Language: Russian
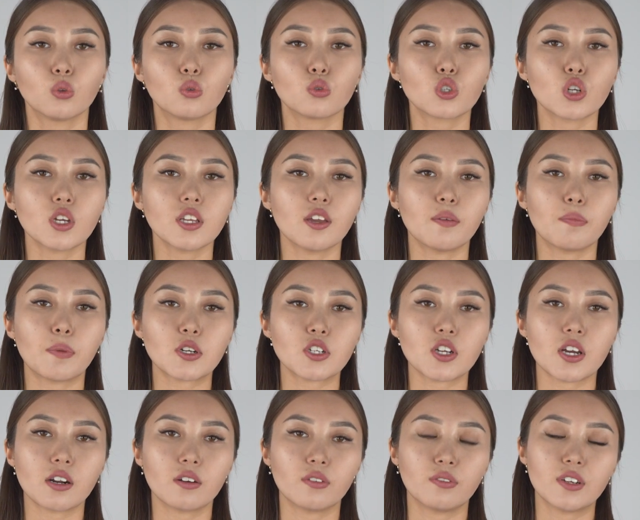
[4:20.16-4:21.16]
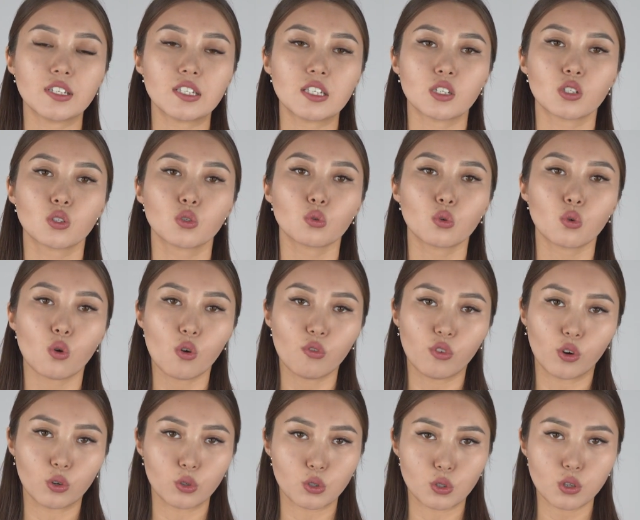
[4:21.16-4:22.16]
Тушение пожаров в этих
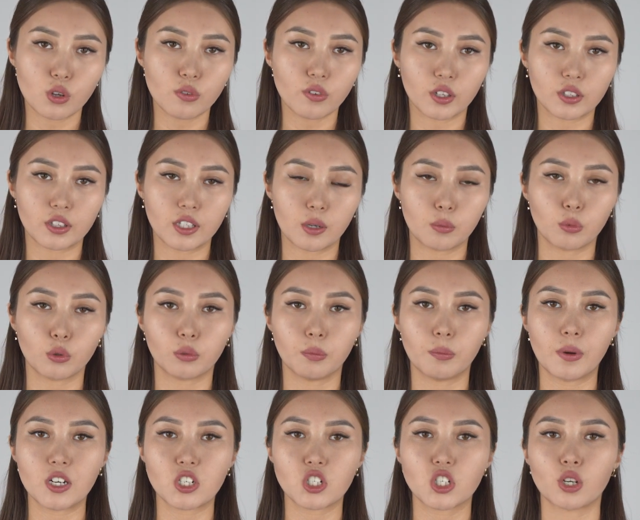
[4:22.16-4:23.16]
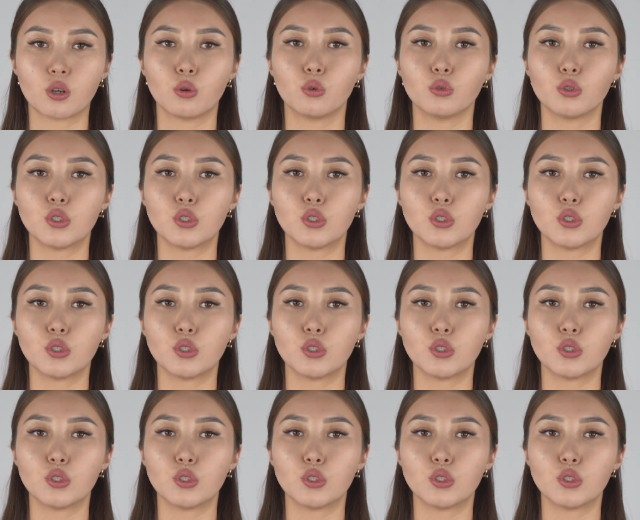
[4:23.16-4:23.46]
суровых условиях требует больших